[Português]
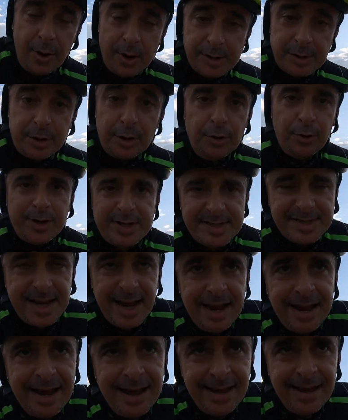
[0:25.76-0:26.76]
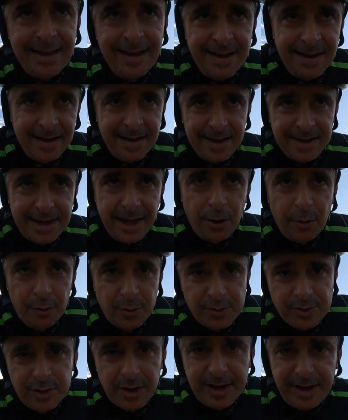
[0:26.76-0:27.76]
dois truques que
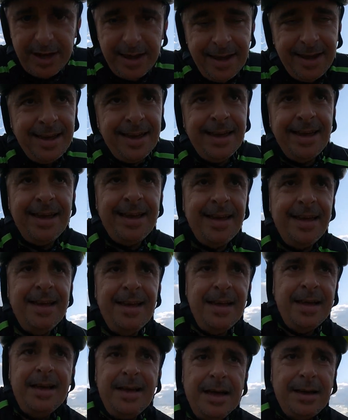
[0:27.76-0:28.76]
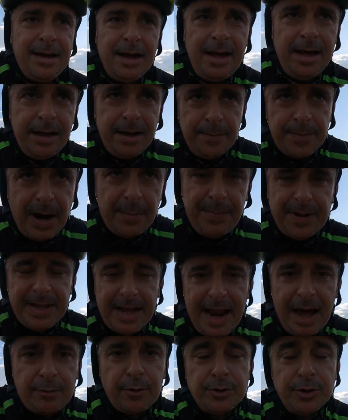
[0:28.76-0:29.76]
eu uso aqui para
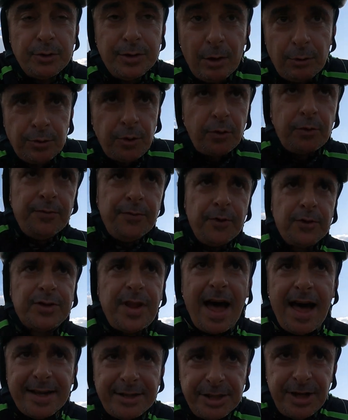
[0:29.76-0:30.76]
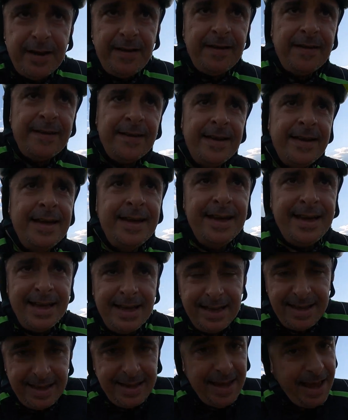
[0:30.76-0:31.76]
pedalar quando eu não estou com vontade.
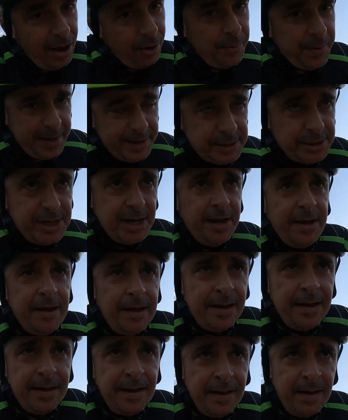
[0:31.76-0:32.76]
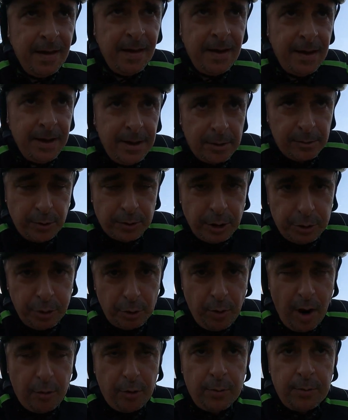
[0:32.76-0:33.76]
E realmente, quando eu
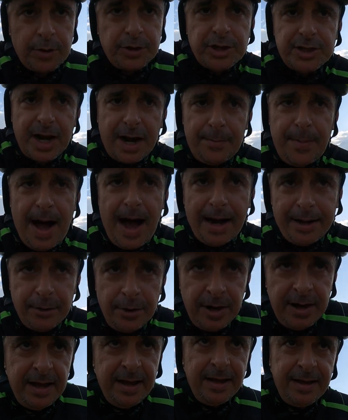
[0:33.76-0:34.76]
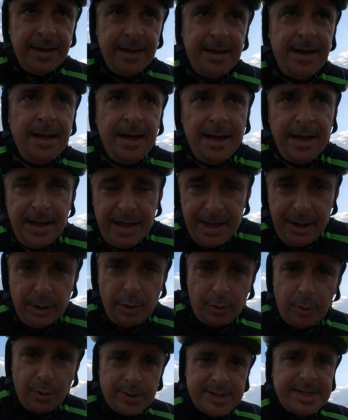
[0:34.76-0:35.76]
estou com acúmulo de trabalho,
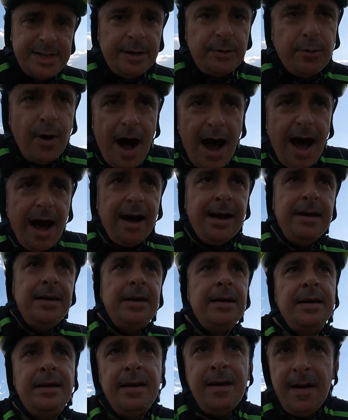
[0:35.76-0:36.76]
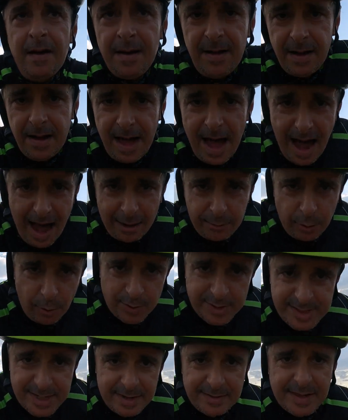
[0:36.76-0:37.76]
eu não consigo a, a
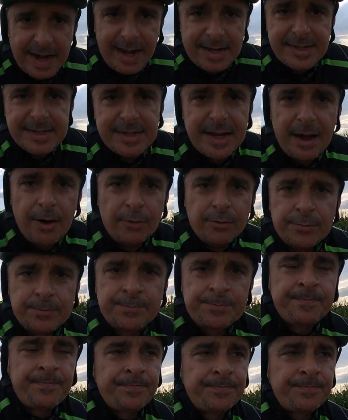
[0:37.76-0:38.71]
concentração